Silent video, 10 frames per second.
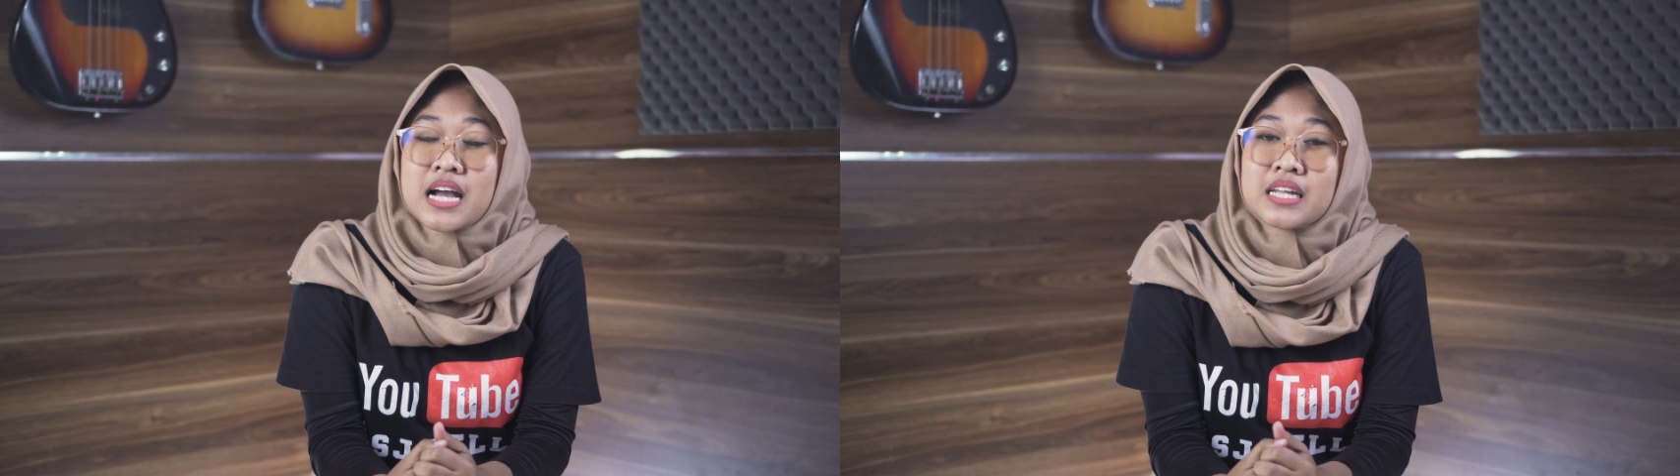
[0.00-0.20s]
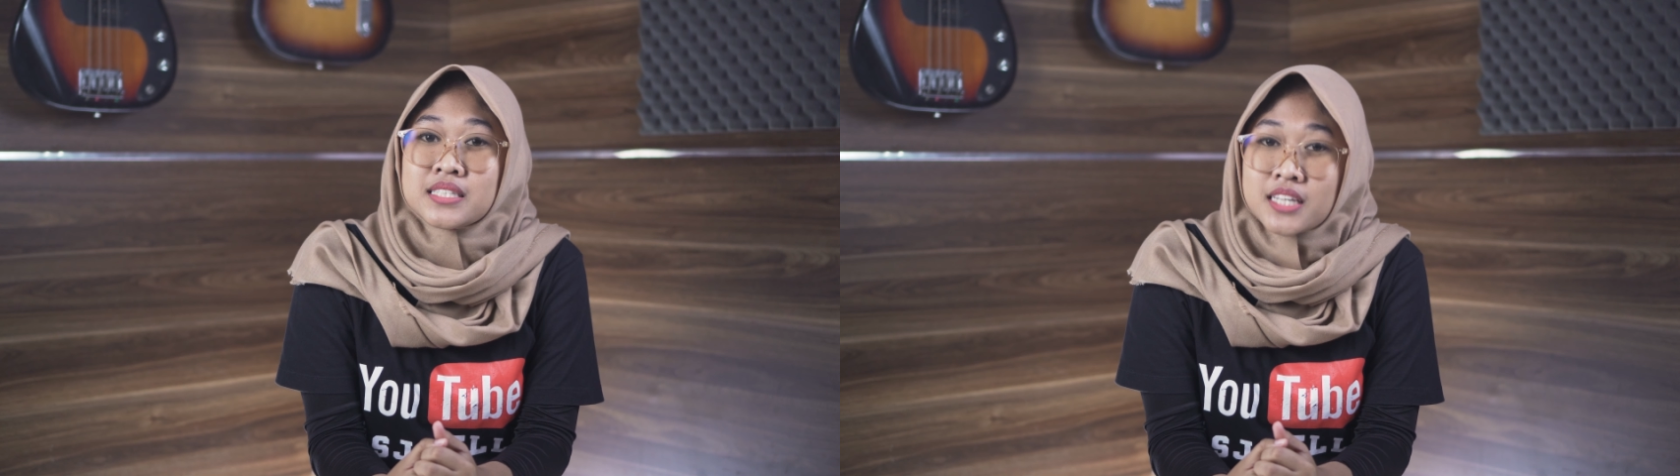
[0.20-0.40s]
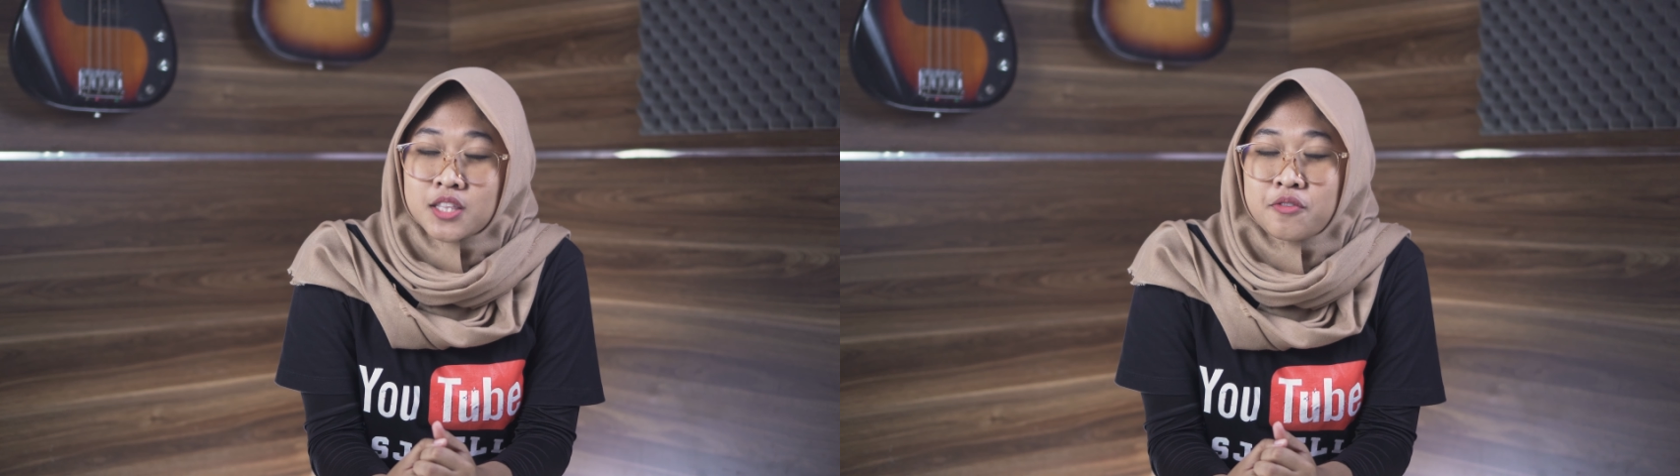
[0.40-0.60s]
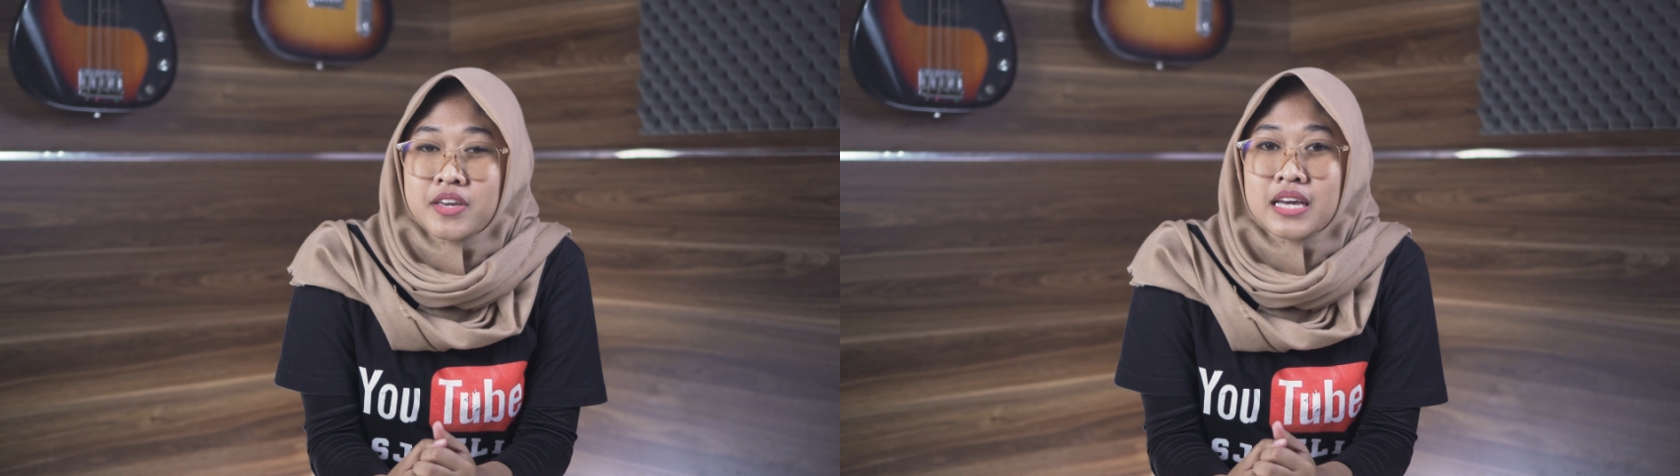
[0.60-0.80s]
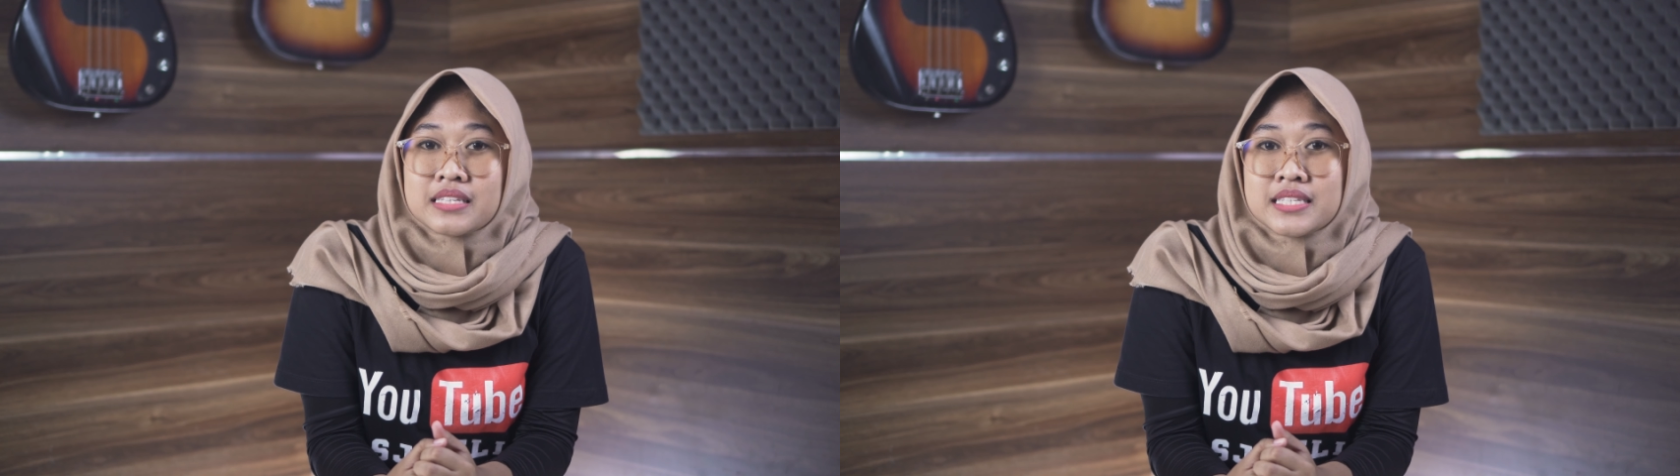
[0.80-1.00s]
dengan
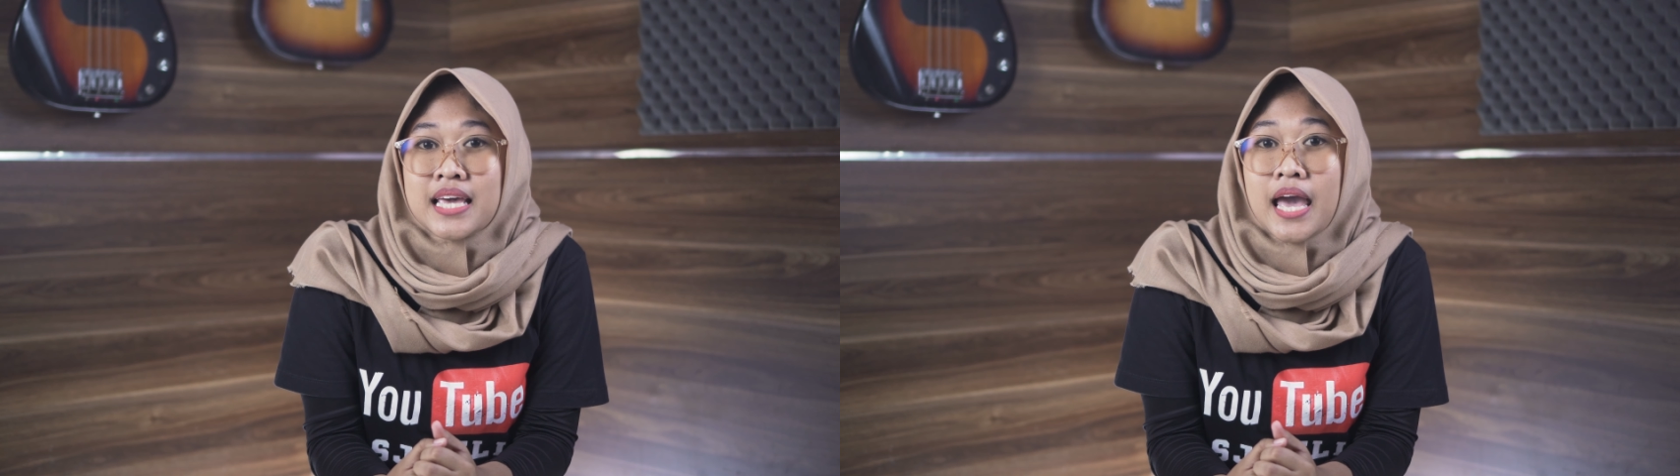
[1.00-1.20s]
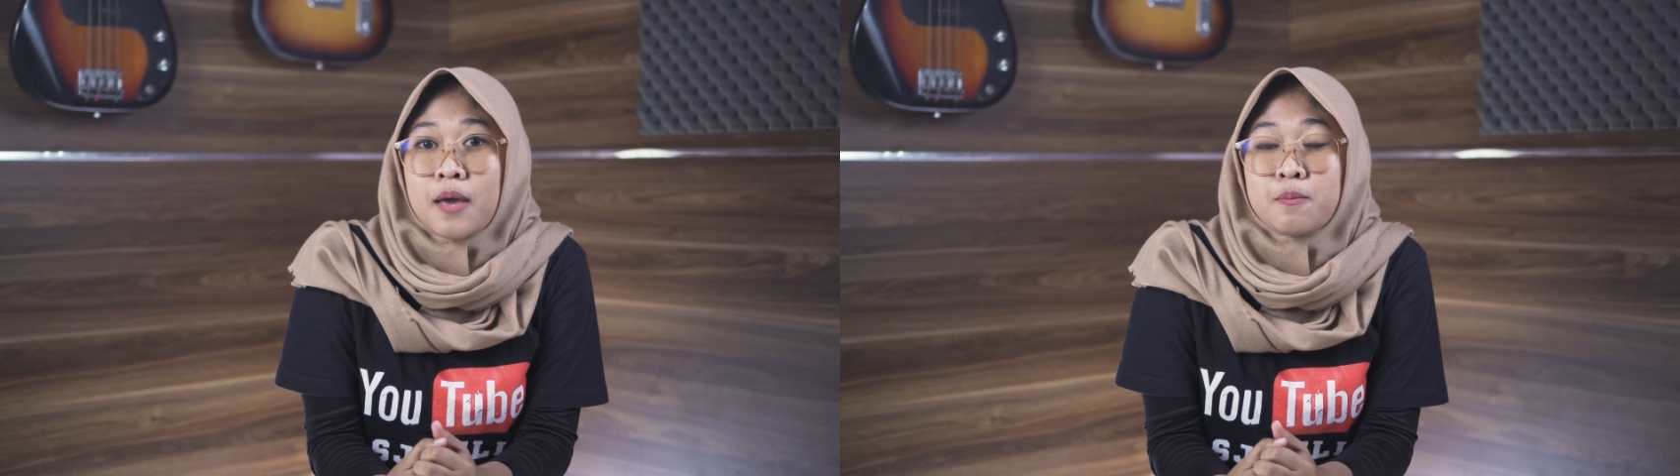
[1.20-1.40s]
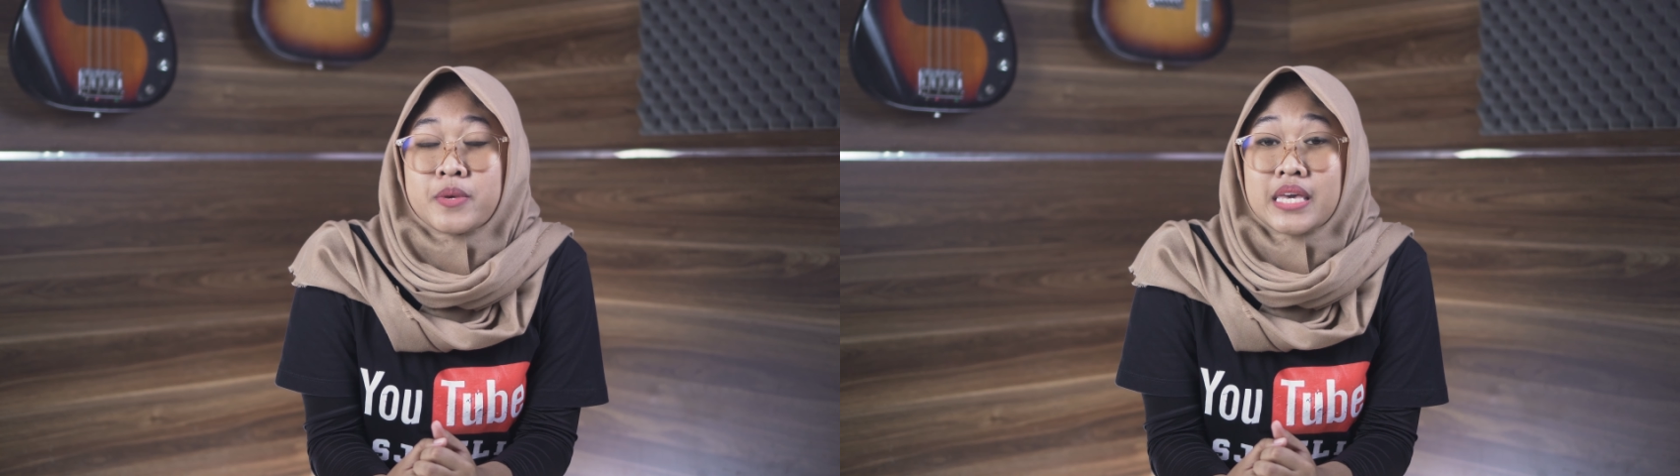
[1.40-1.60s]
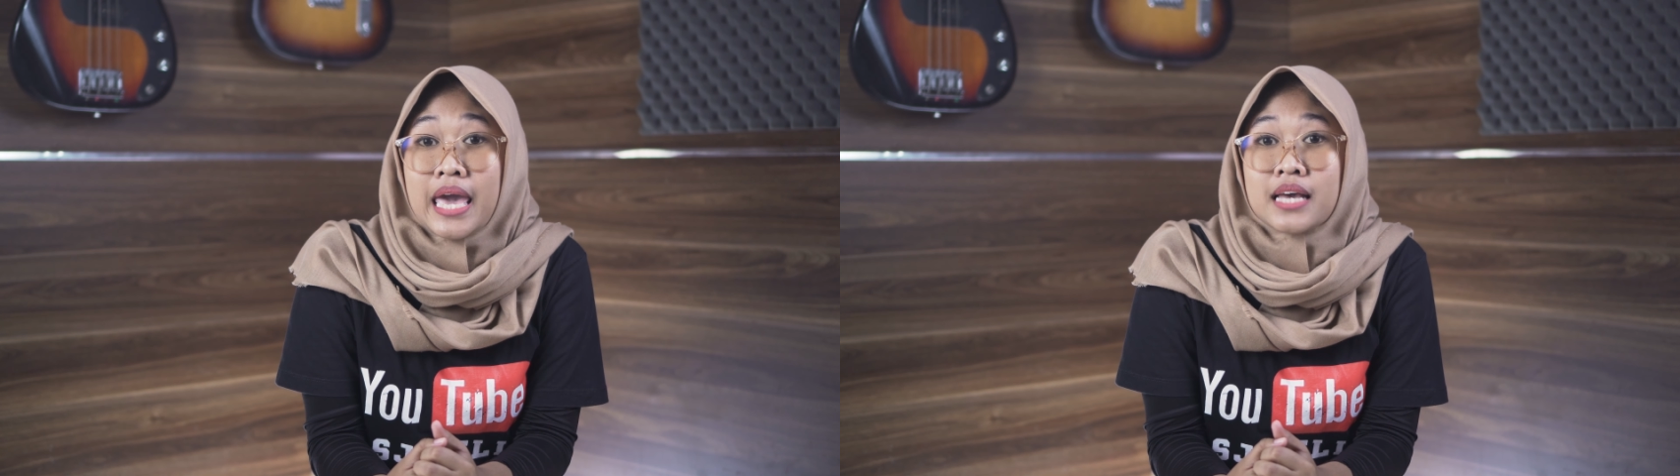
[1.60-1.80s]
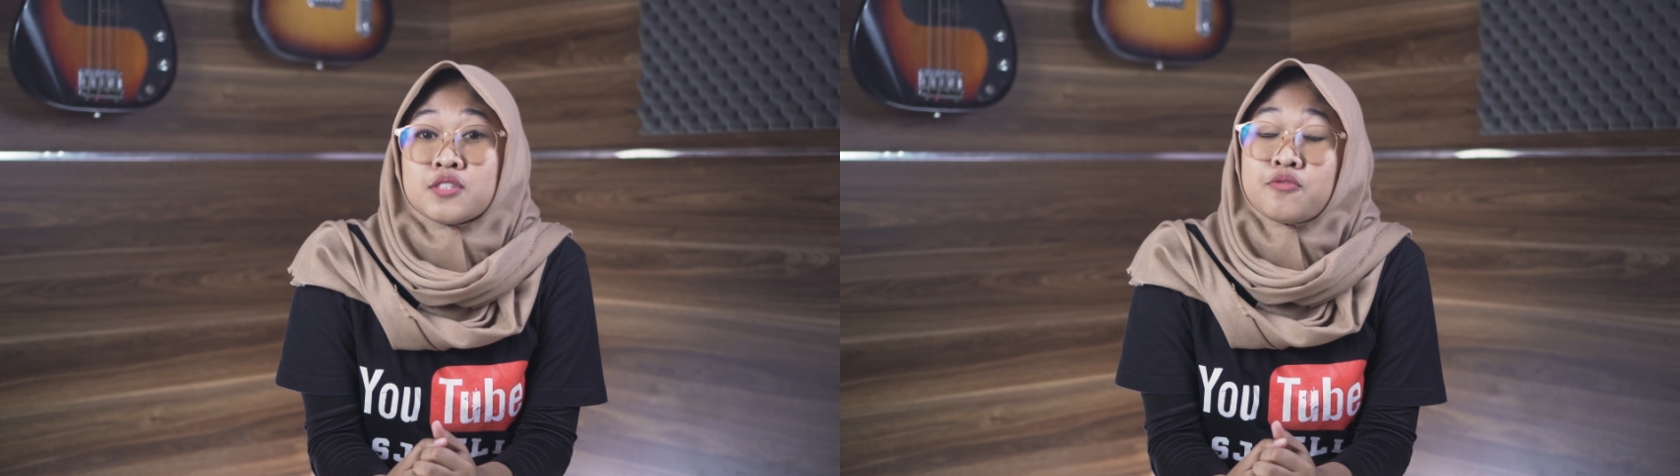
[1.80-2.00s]
sertifikasi
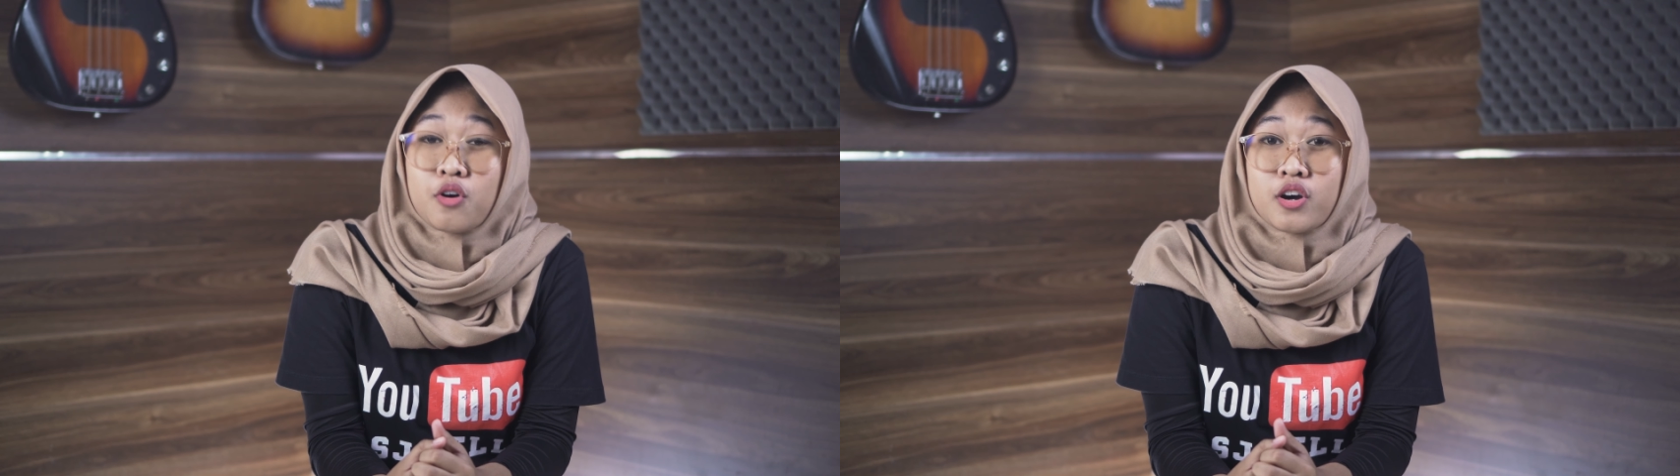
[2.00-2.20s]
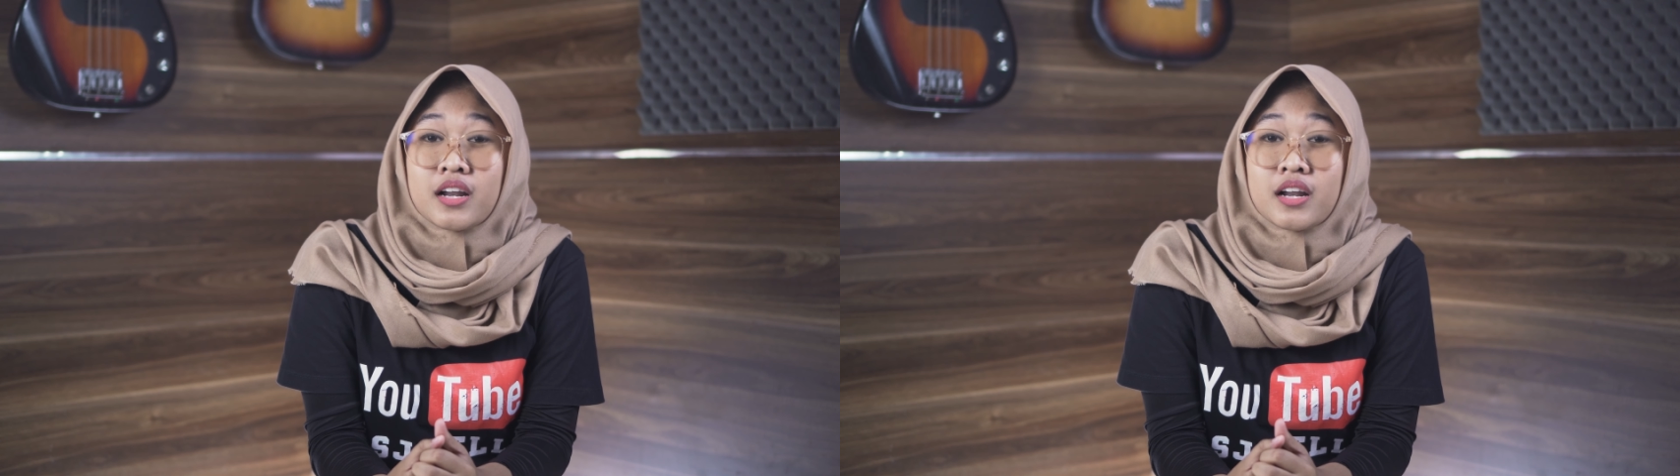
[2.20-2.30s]
IPX4